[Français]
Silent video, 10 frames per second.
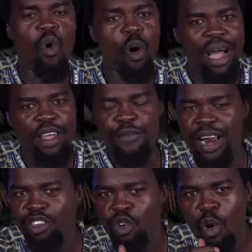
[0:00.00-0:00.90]
comment il
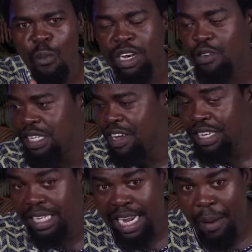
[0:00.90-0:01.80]
fallait se comporter
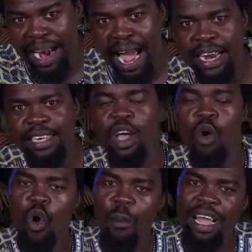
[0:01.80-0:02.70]
vis-à-vis de ses camarades,
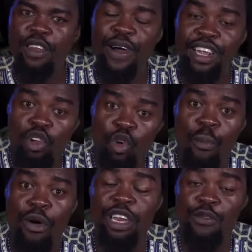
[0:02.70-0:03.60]
comment il fallait se
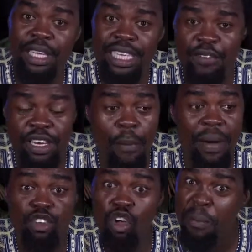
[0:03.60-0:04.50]
comporter vis-à-vis des
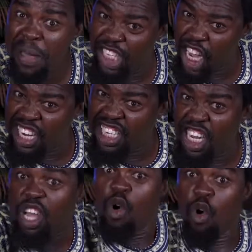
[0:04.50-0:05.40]
personnes
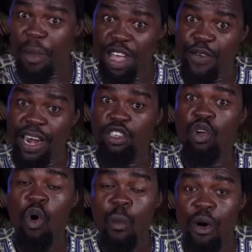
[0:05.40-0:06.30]
méchantes, comment il fallait
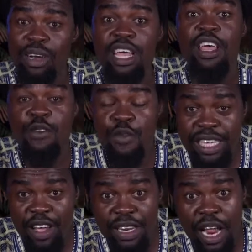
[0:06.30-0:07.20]
se comporter
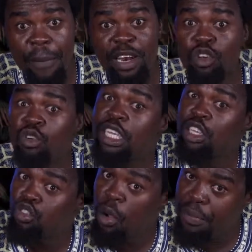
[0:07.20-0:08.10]
vis-à-vis des personnes aussi
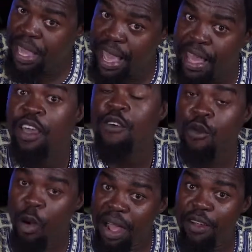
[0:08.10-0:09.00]
qui sont bien,
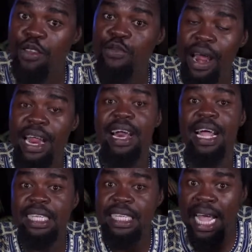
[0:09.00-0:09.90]
comment il fallait
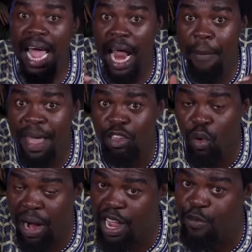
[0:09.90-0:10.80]
rester à la
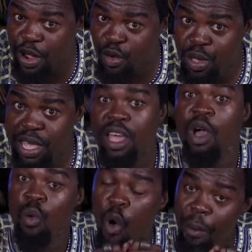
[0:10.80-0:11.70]
maison quand il fait nuit,
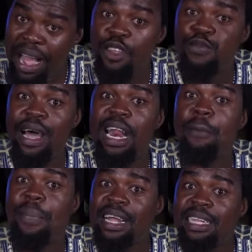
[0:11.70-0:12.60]
comment il
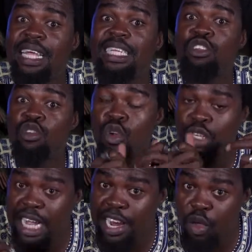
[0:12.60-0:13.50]
fallait prendre les études
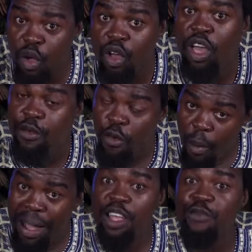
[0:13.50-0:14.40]
au sérieux,
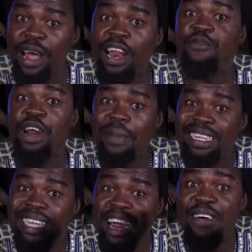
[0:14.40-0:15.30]
comment il fallait
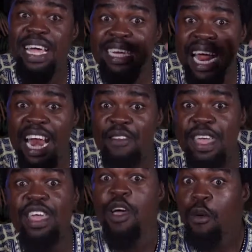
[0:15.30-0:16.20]
vraiment travailler dans la
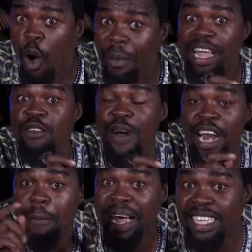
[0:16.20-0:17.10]
vie, comment il ne
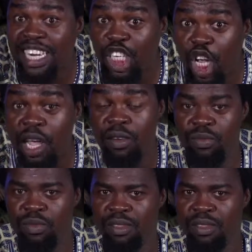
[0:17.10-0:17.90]
fallait pas tricher.